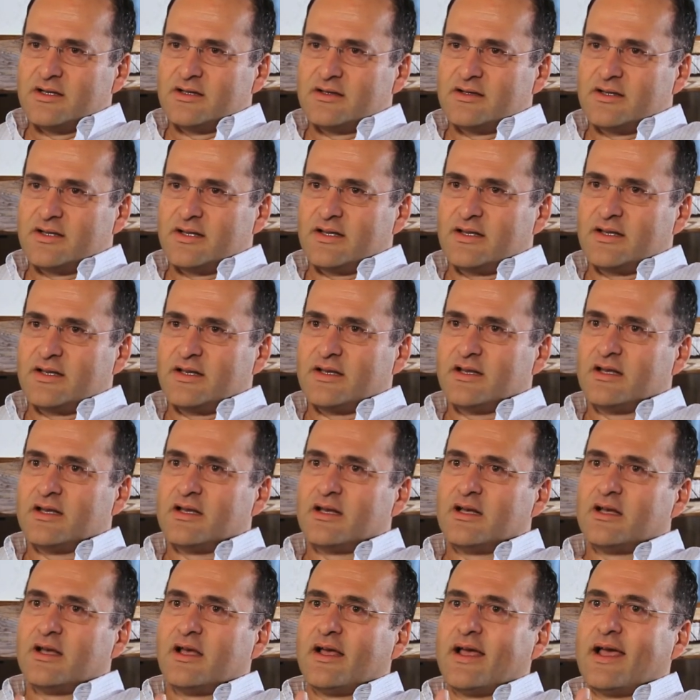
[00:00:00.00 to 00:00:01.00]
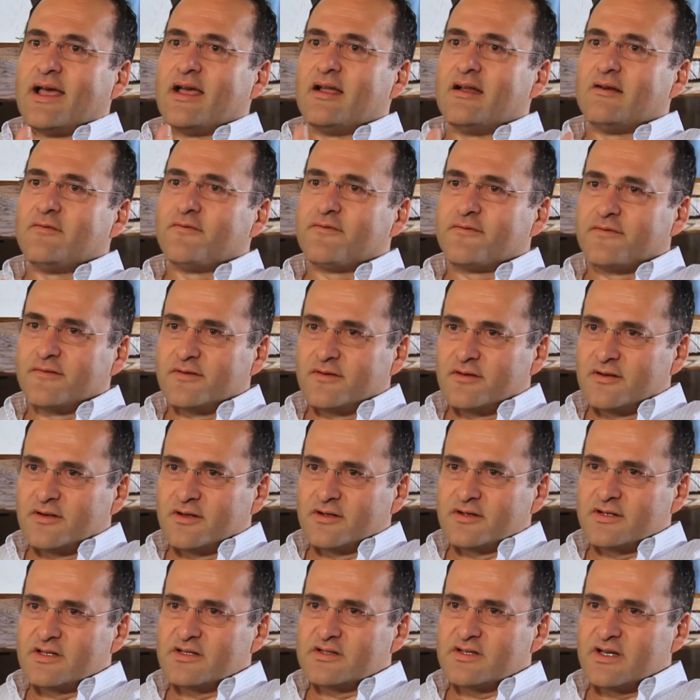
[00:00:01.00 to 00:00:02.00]
die helfen,
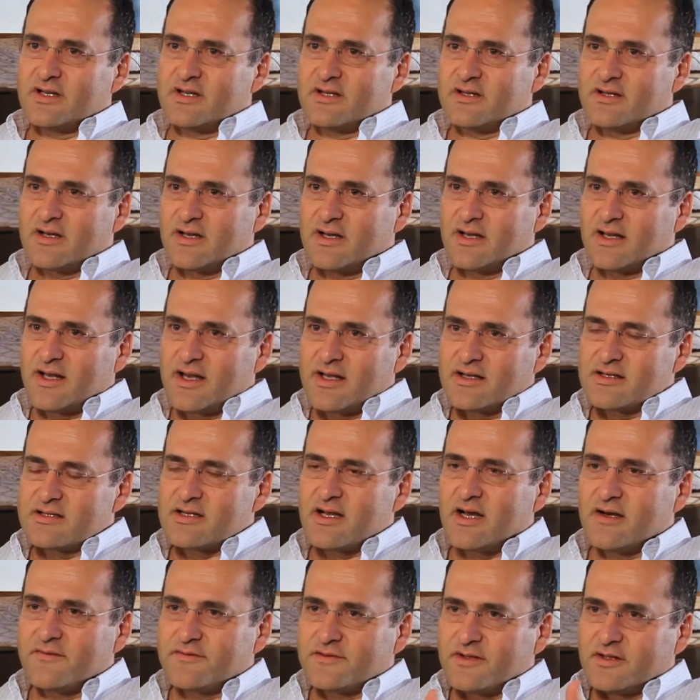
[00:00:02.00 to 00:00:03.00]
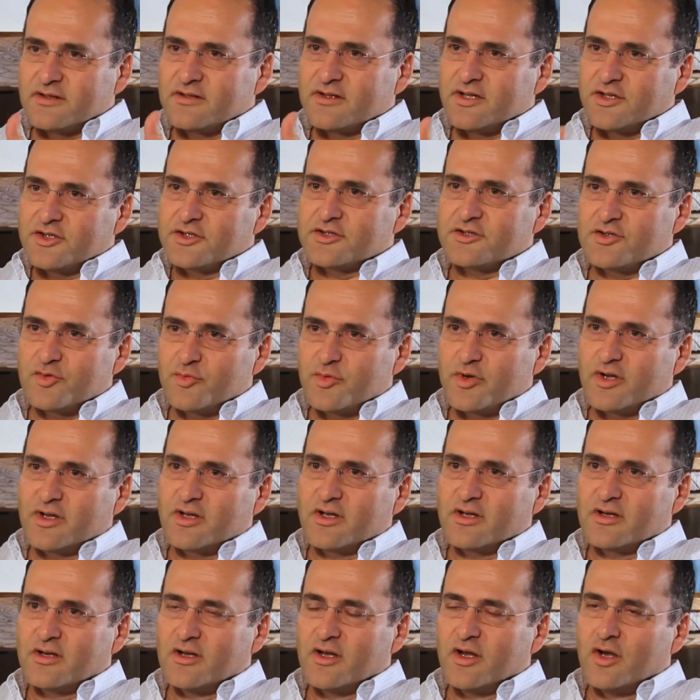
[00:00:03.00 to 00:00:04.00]
diese Intelligenz auf den Tisch zu
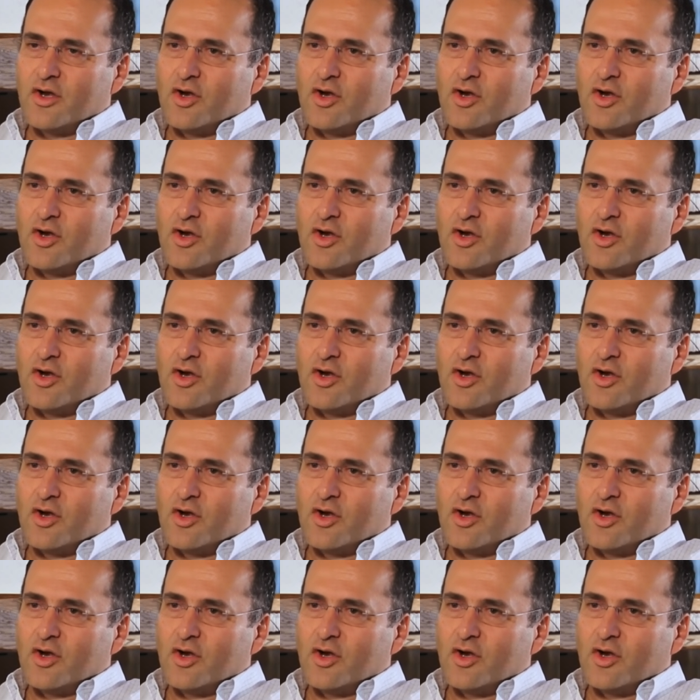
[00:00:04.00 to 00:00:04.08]
bringen